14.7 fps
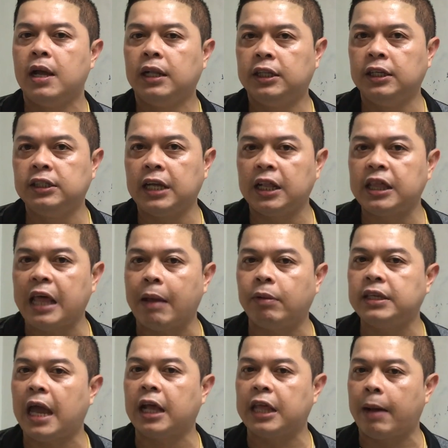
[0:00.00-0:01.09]
ซึ่งชั้น3ก็
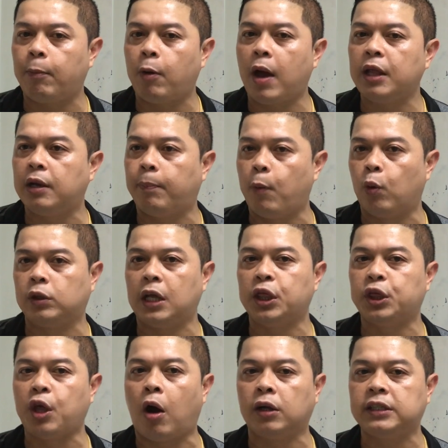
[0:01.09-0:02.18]
แจก350กระปุกชั้น
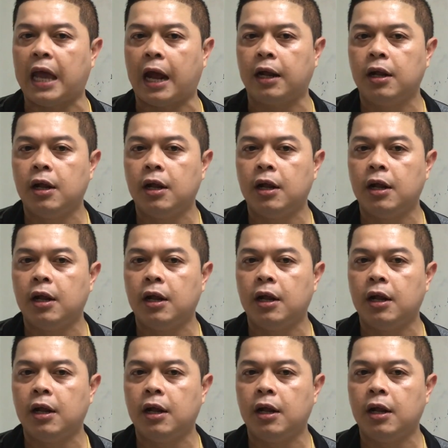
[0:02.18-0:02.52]
2แจก